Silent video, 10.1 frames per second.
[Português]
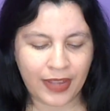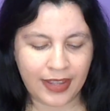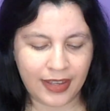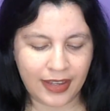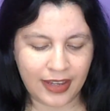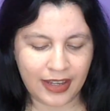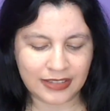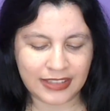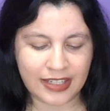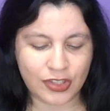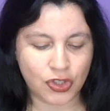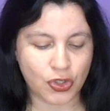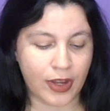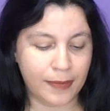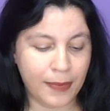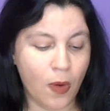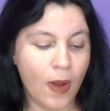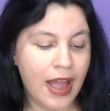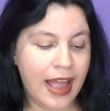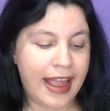é, dessa história. Bom,
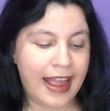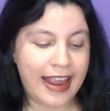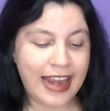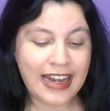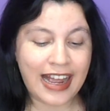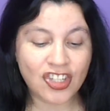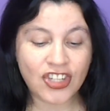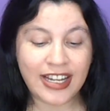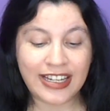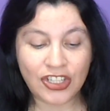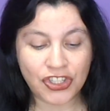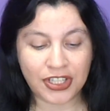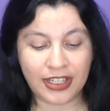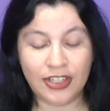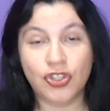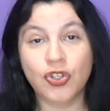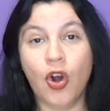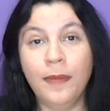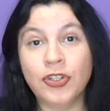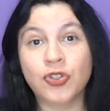é, ele acha a lista né, de
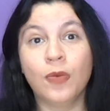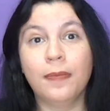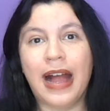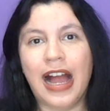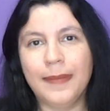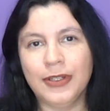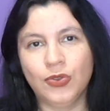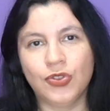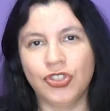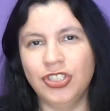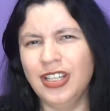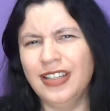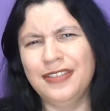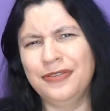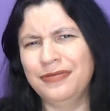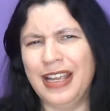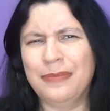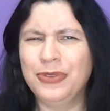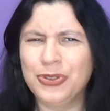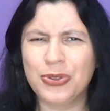homens com barba do dia e, e, é
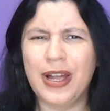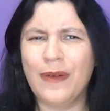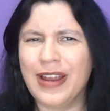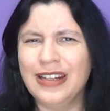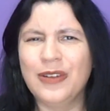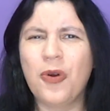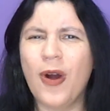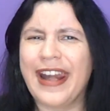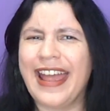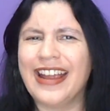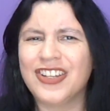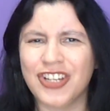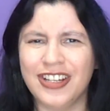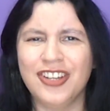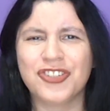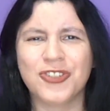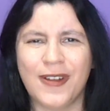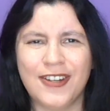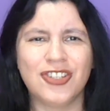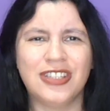muito surreal que ele não conecte ali a
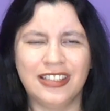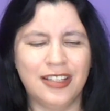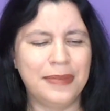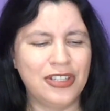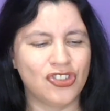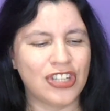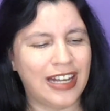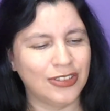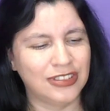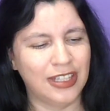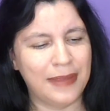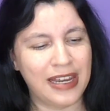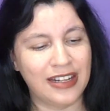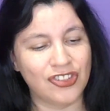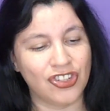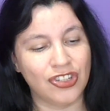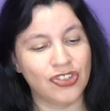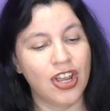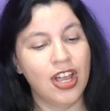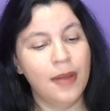história de tê-la beijado também, né,
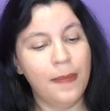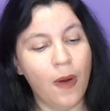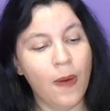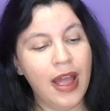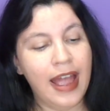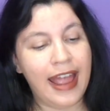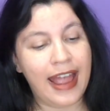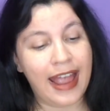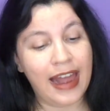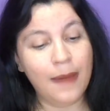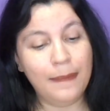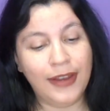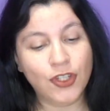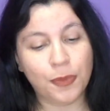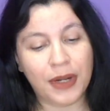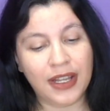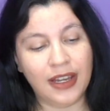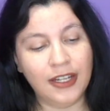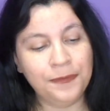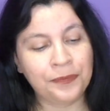gente? Bom, é, ela mente para
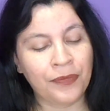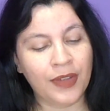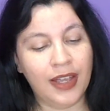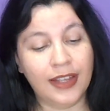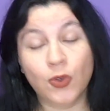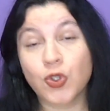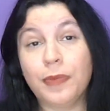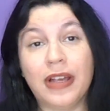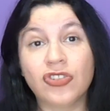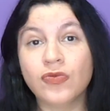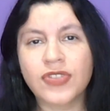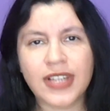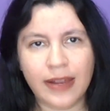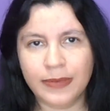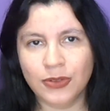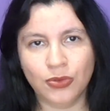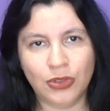ele é, que os pais não saibam do